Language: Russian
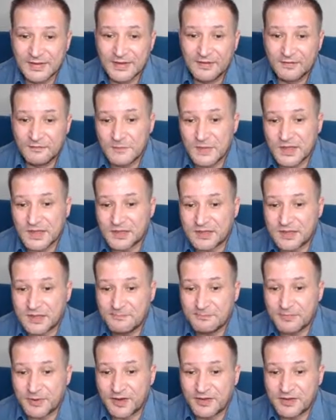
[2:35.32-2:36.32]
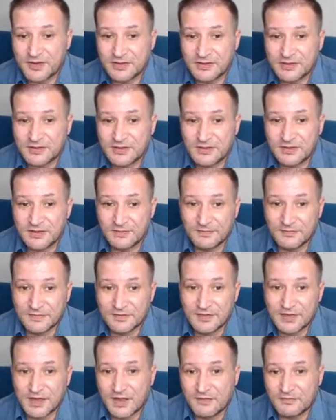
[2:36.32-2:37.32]
В мелкие проекты,
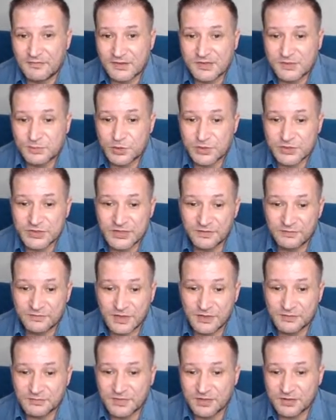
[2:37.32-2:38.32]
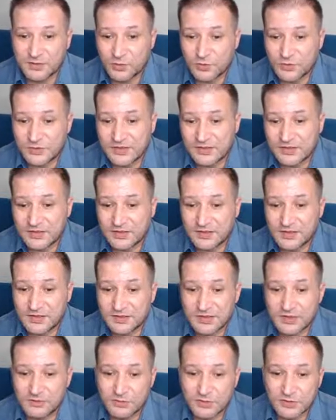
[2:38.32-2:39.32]
да, возможно, вам накрутят
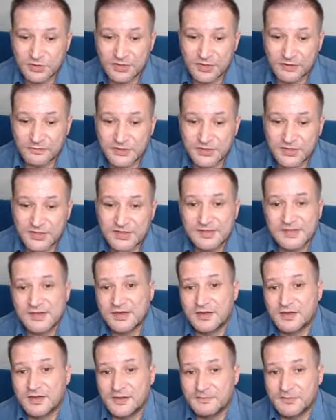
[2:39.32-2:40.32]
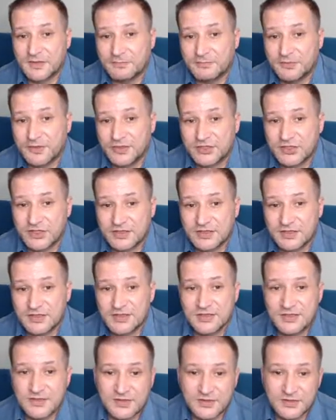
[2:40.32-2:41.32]
каких-то ботов через рекламные площадки,
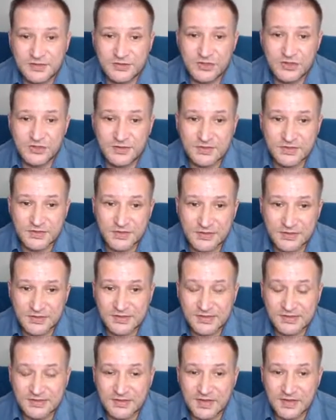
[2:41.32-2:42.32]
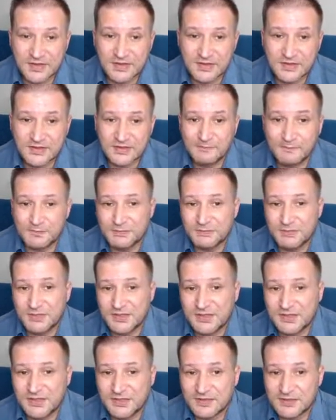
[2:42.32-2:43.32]
через те же задания, там по
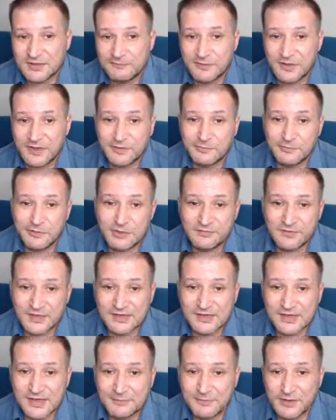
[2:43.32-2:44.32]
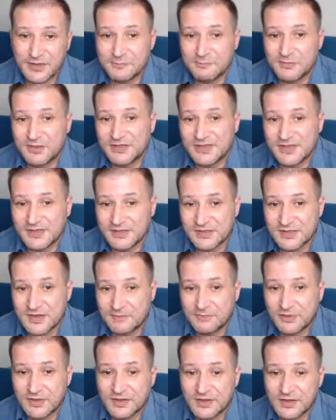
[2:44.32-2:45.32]
50 копеек, по 20 копеек, по 10
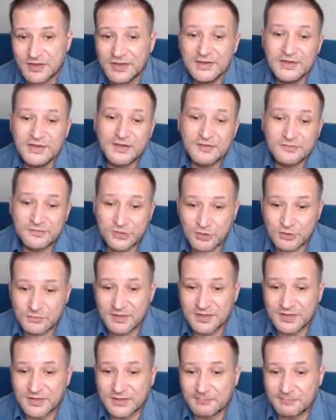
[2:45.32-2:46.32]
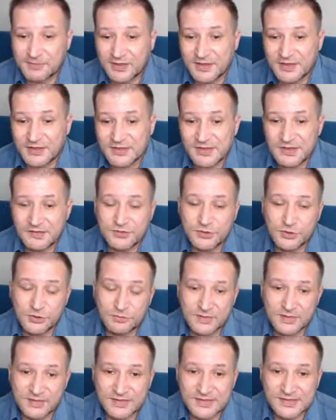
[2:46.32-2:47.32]
копеек. Все мы это проходили, все
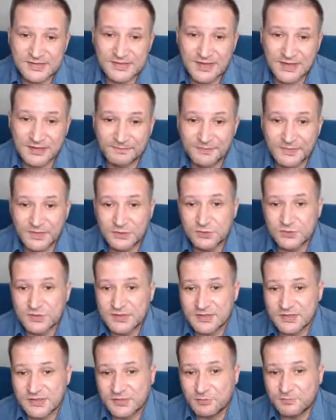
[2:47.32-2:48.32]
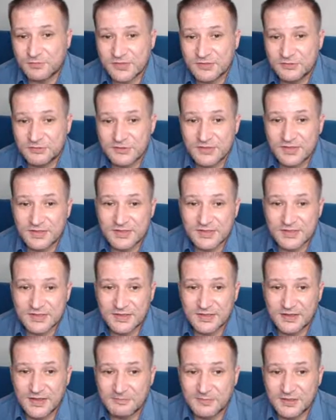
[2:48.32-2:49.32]
мы это знаем. Не нужно наступать вот на эти
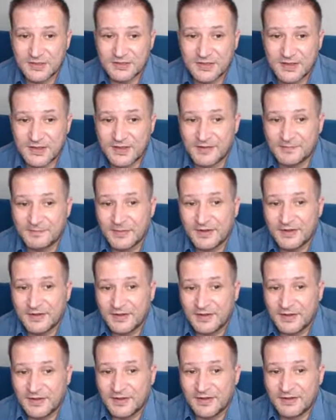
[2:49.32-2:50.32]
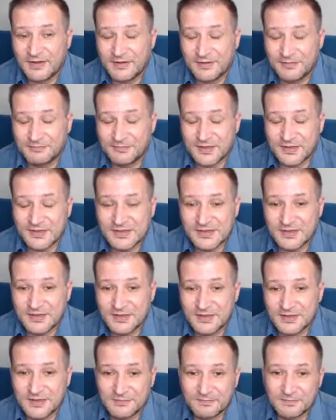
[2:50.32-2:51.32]
грабли, на а,
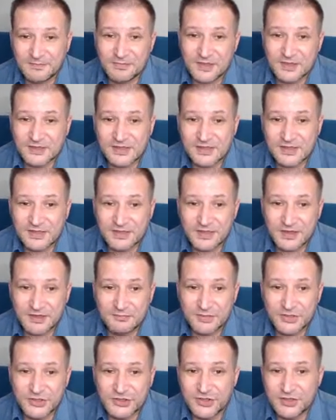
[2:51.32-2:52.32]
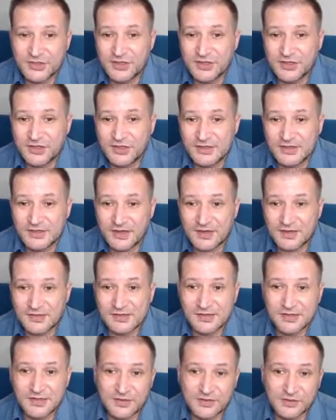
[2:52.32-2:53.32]
простые, простые обычные
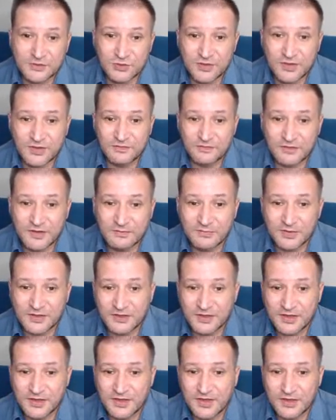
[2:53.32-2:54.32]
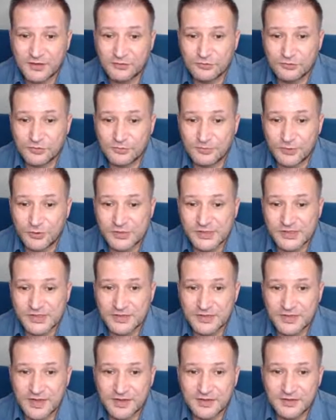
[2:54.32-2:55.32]
регистрации, которые вам предлагают вот просто
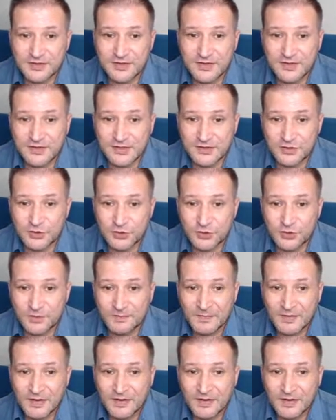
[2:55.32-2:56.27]
так, ни за что,